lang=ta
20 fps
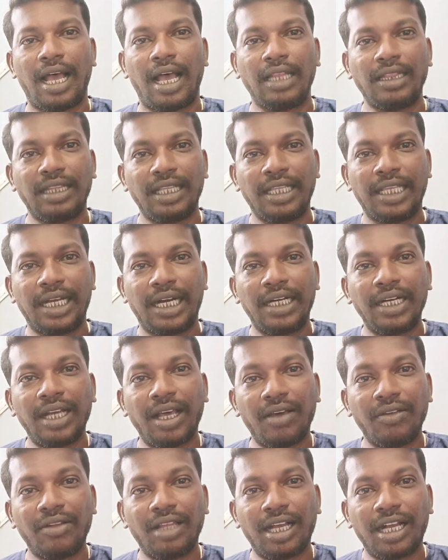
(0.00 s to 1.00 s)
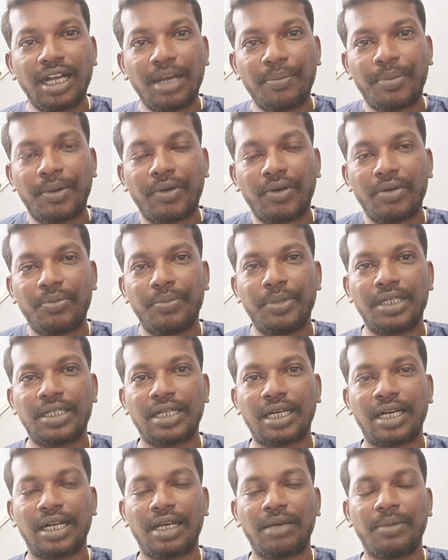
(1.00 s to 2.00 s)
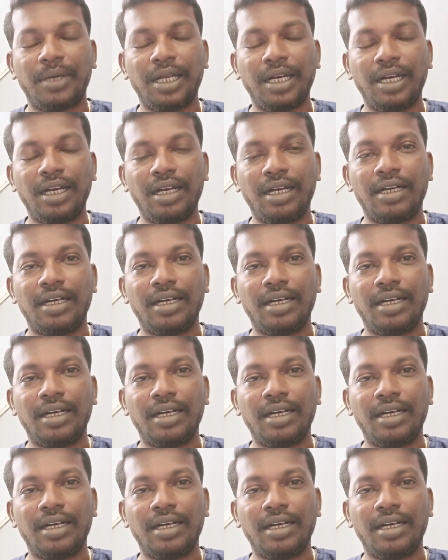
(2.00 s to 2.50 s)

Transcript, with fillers: அந்த இரண்டாவதாக பவர் பெற்ற நபர்